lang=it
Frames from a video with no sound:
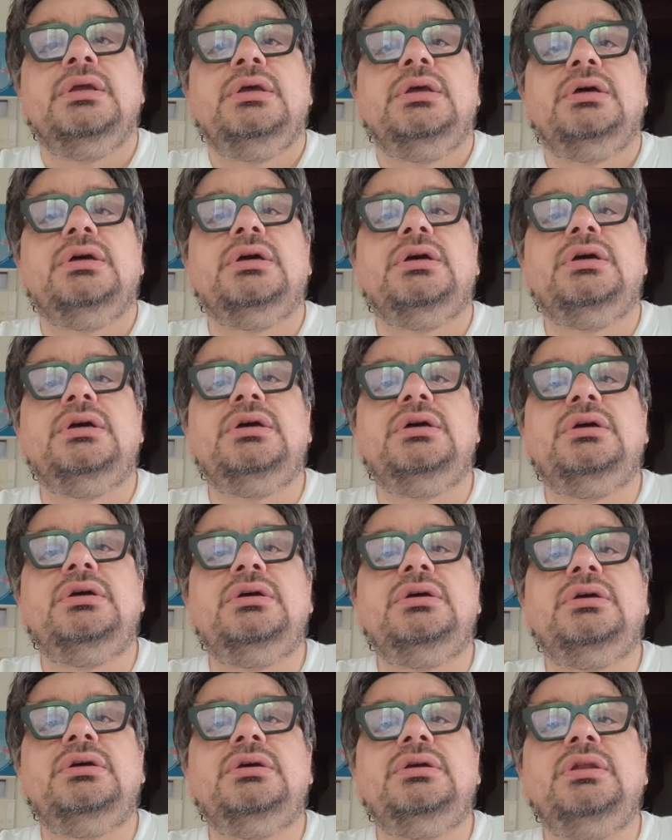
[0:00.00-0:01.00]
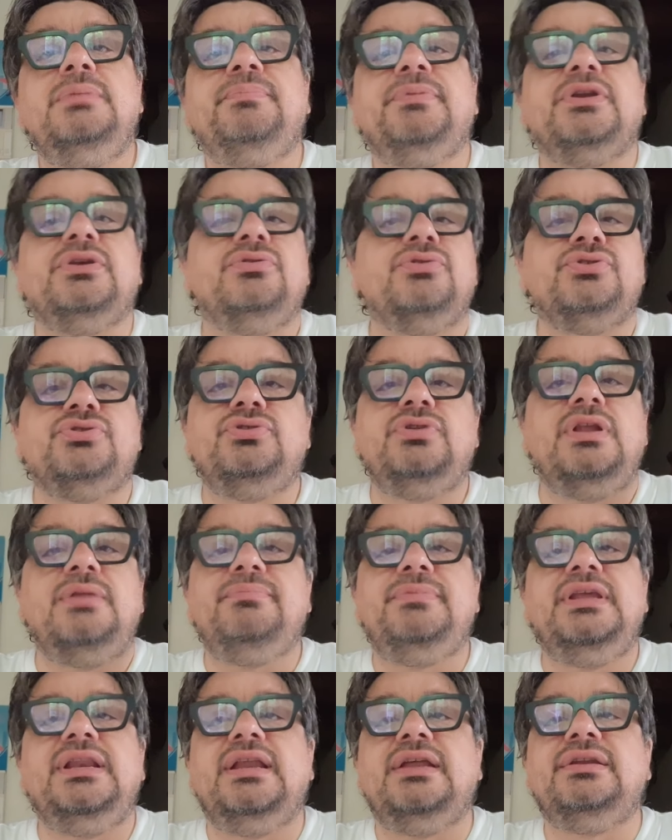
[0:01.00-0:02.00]
Eh, il percorso del
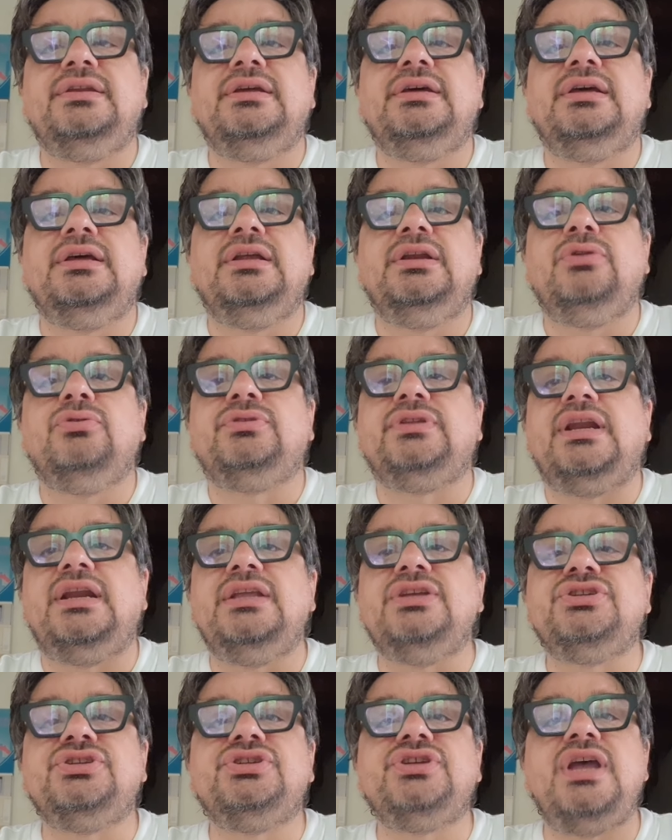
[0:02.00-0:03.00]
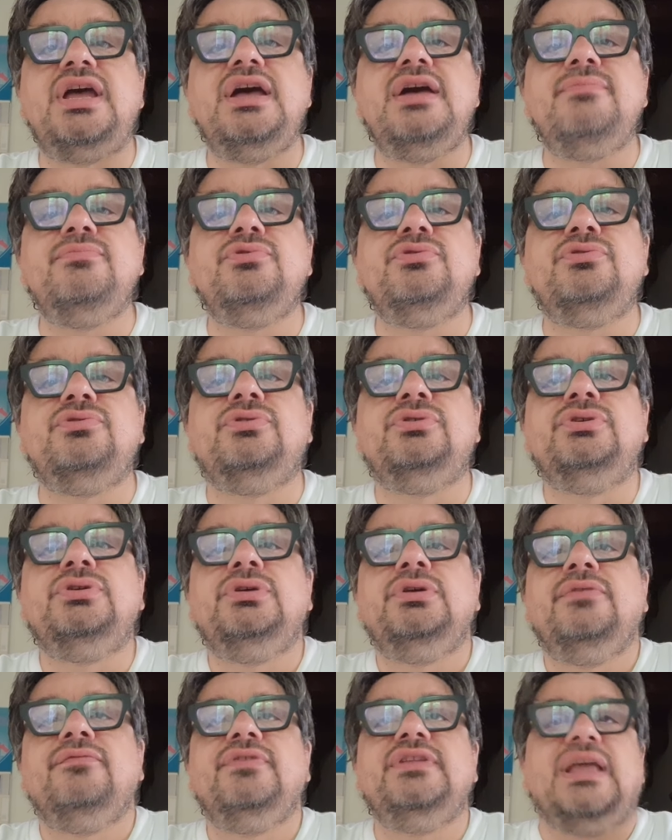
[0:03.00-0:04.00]
Milan lo tralasciamo,
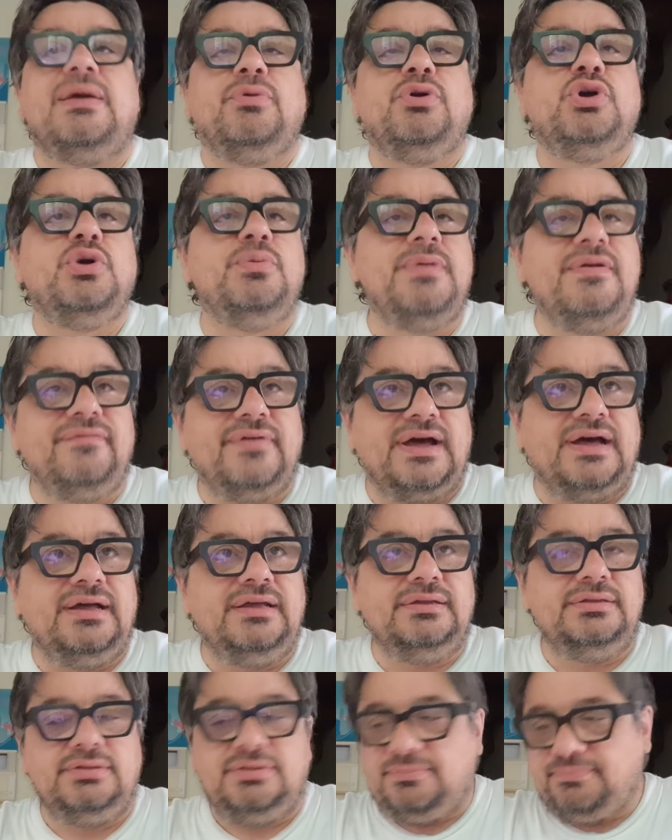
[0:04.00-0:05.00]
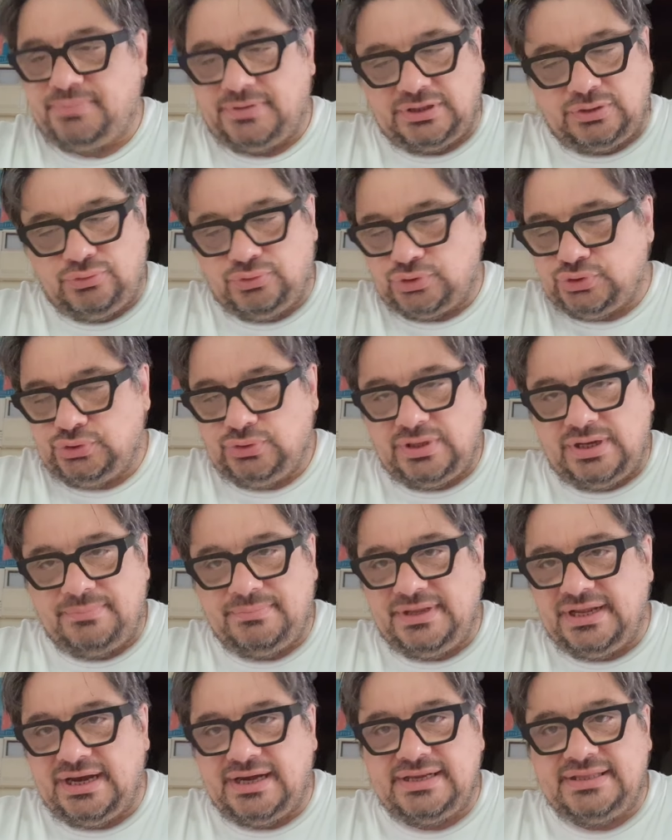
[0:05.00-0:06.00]
vediamo come va il percorso del
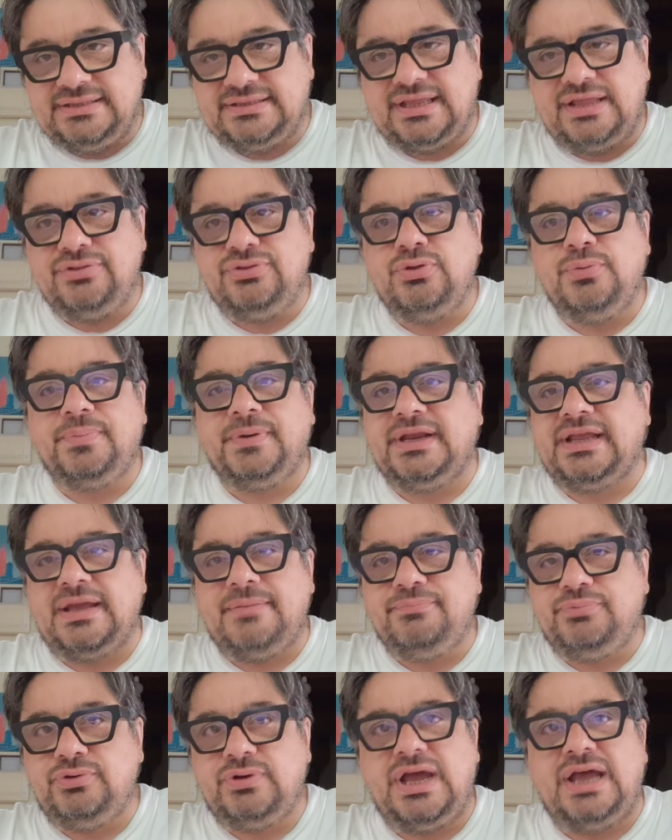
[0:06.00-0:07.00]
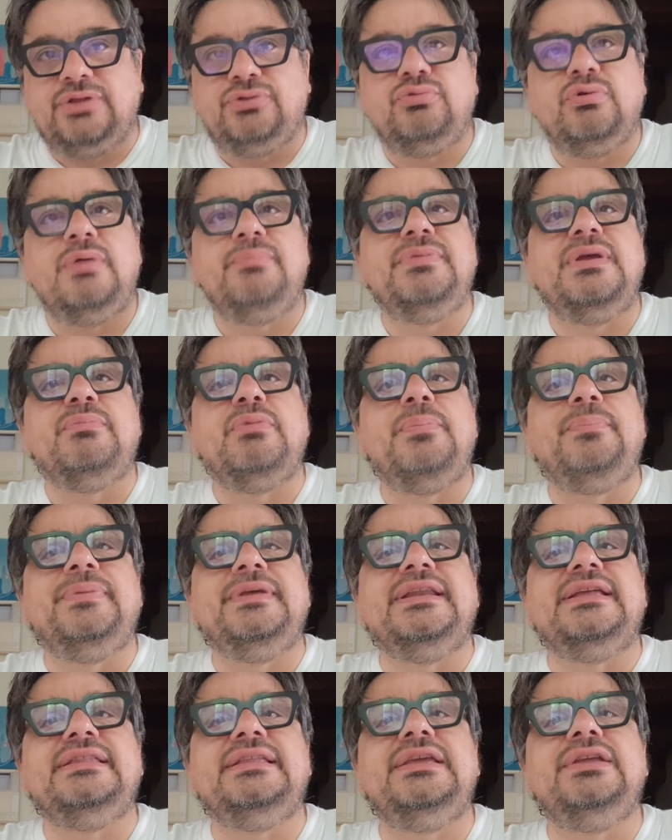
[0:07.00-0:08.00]
Milan intendo precampionato, l'abbiamo
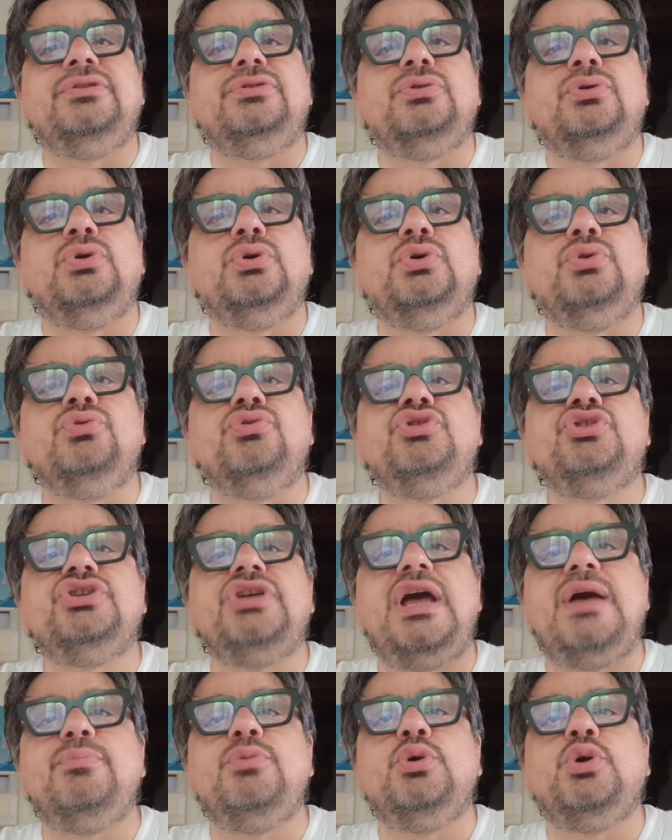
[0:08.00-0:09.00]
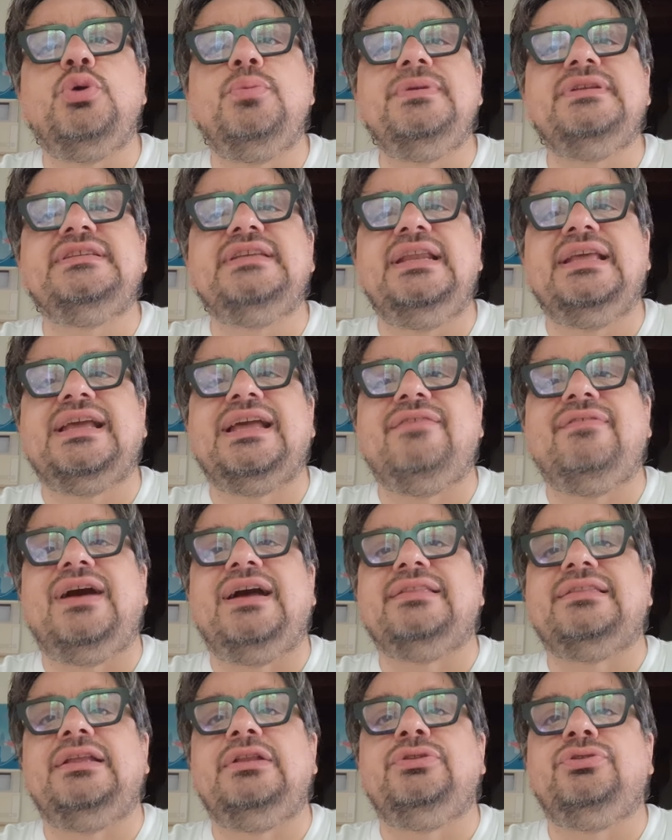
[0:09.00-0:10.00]
appena detto, lo conosciamo, come se l'è
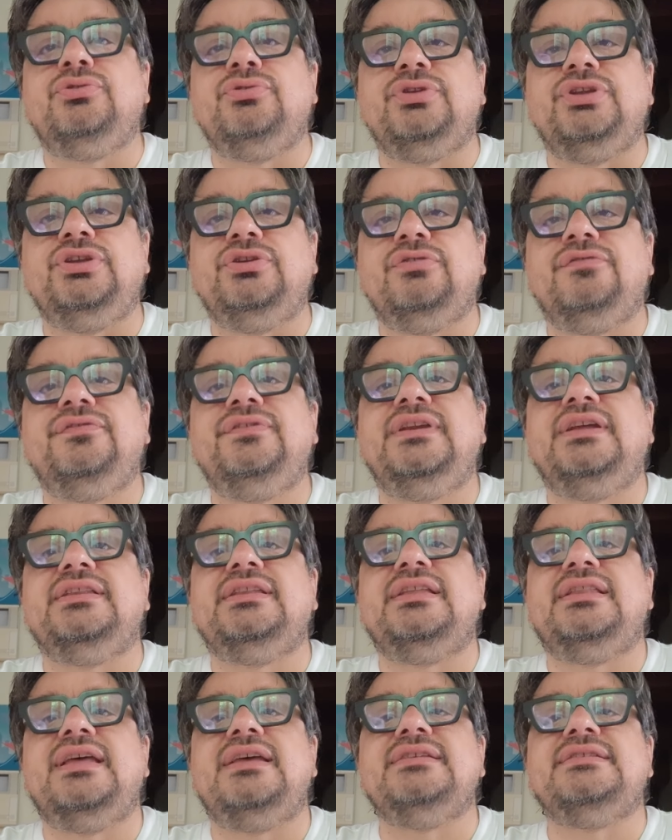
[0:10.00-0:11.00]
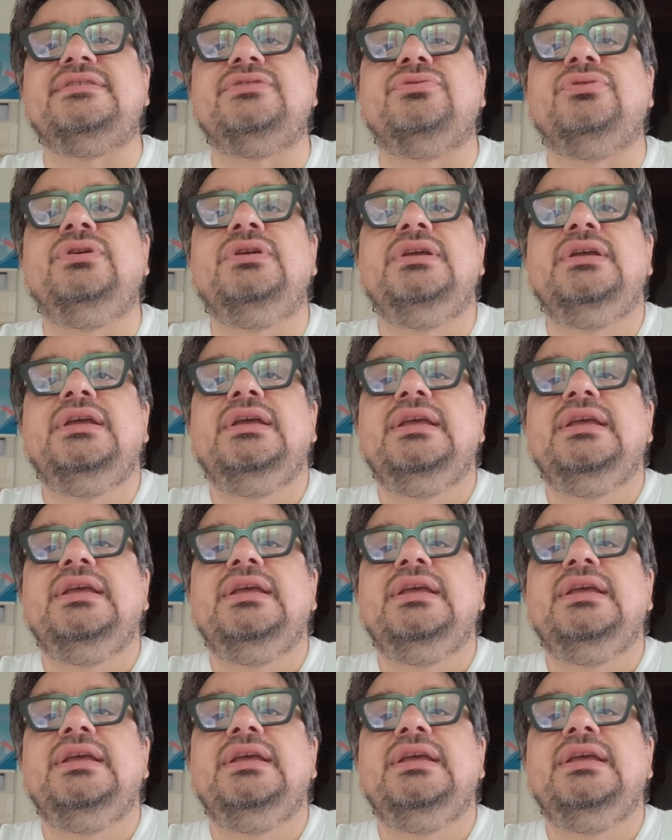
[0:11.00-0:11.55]
cavata il Torino fino ad adesso.